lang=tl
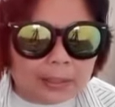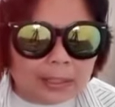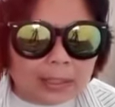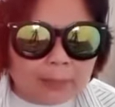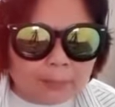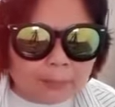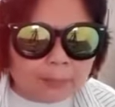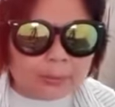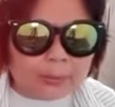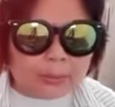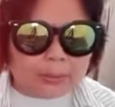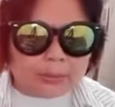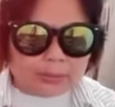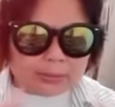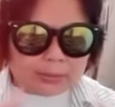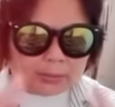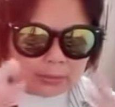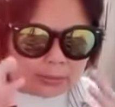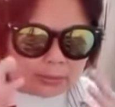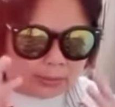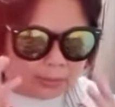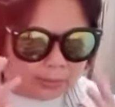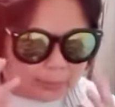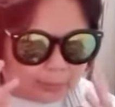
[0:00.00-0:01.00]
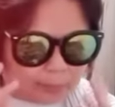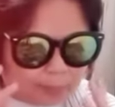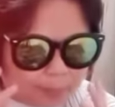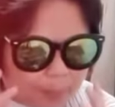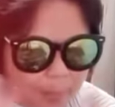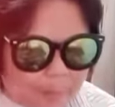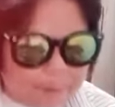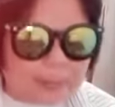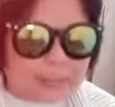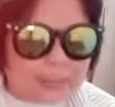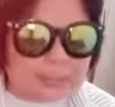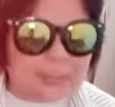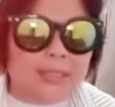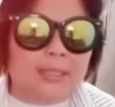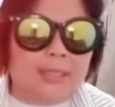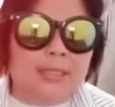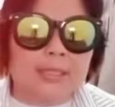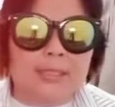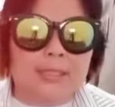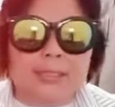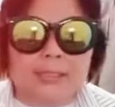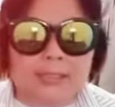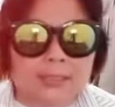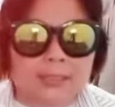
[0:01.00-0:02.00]
Imbis
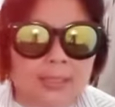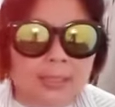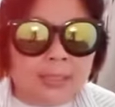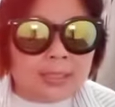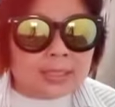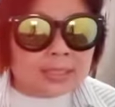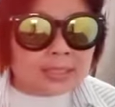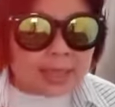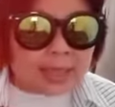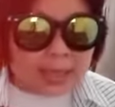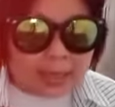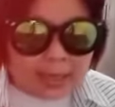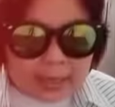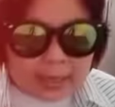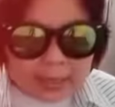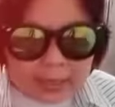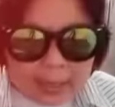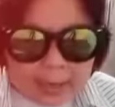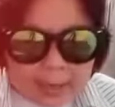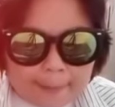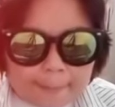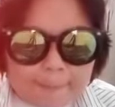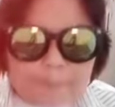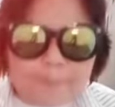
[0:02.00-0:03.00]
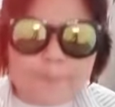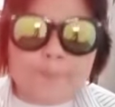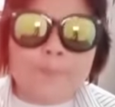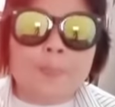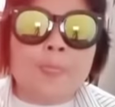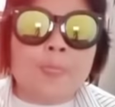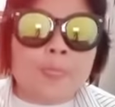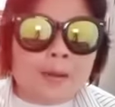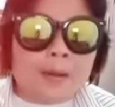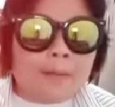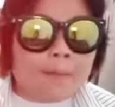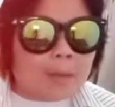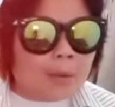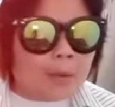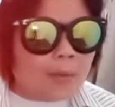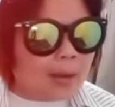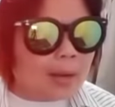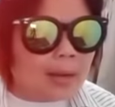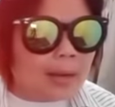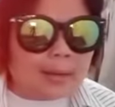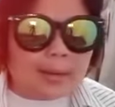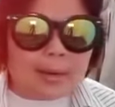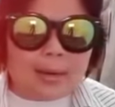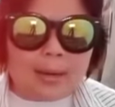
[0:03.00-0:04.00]
papansinin ka. Sana niya,
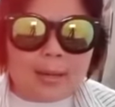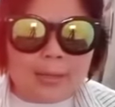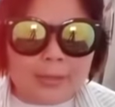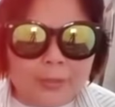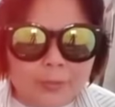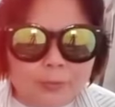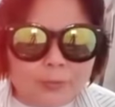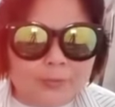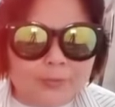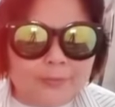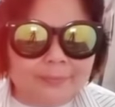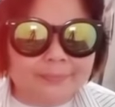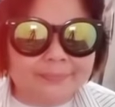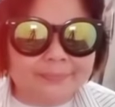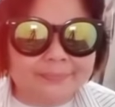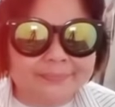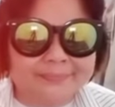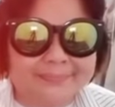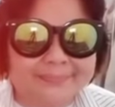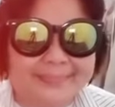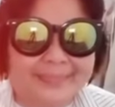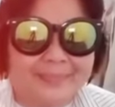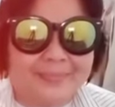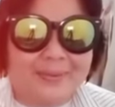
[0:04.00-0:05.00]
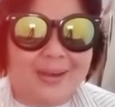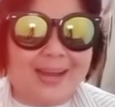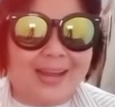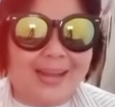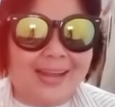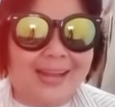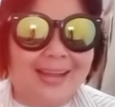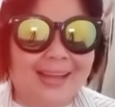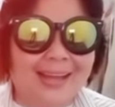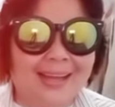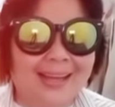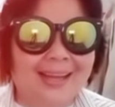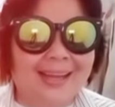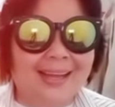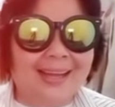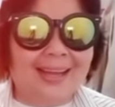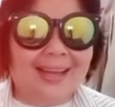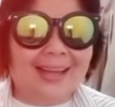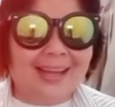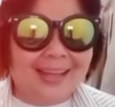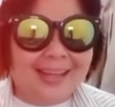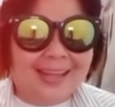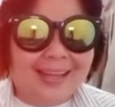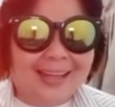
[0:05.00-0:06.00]
mawala na lang yon, Di ba?
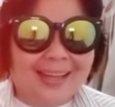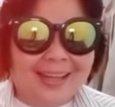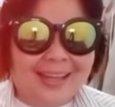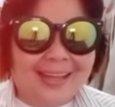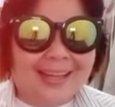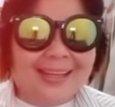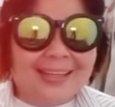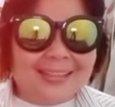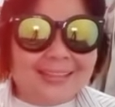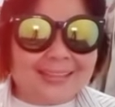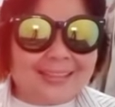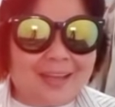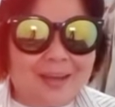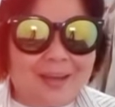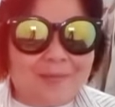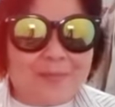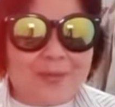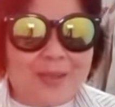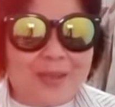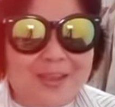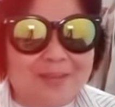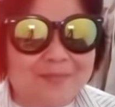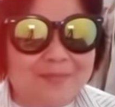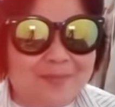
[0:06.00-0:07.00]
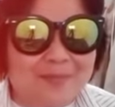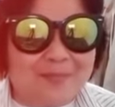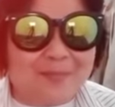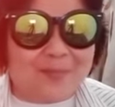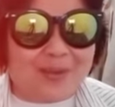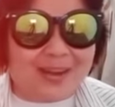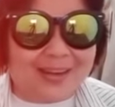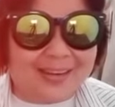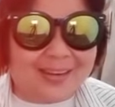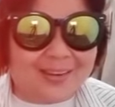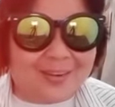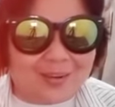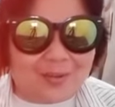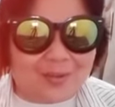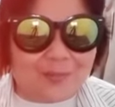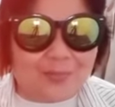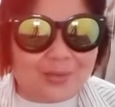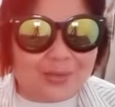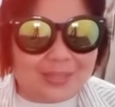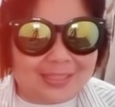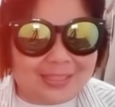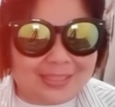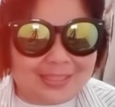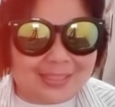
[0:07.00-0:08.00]
Sabihin mo pa,
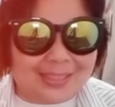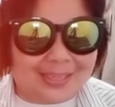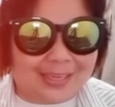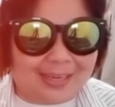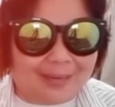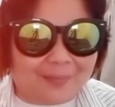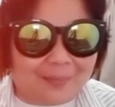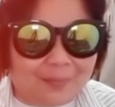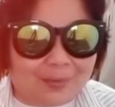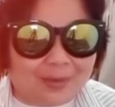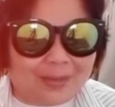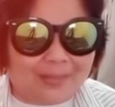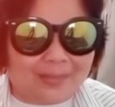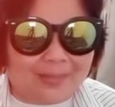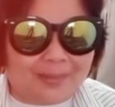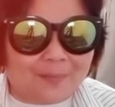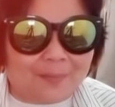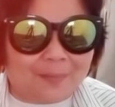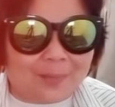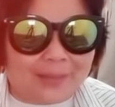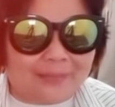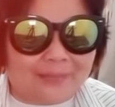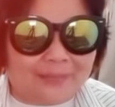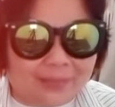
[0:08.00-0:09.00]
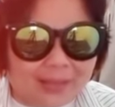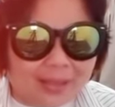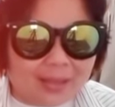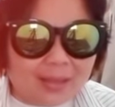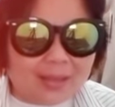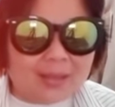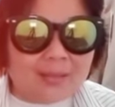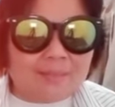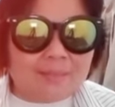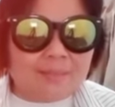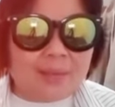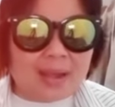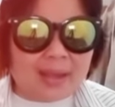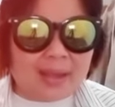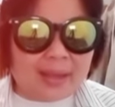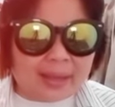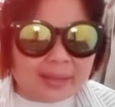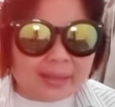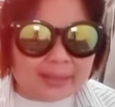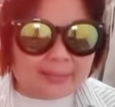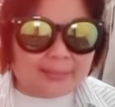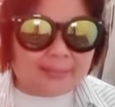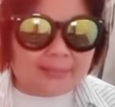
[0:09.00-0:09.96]
dalawang bisis ka nagpalit ng pante. Bakit?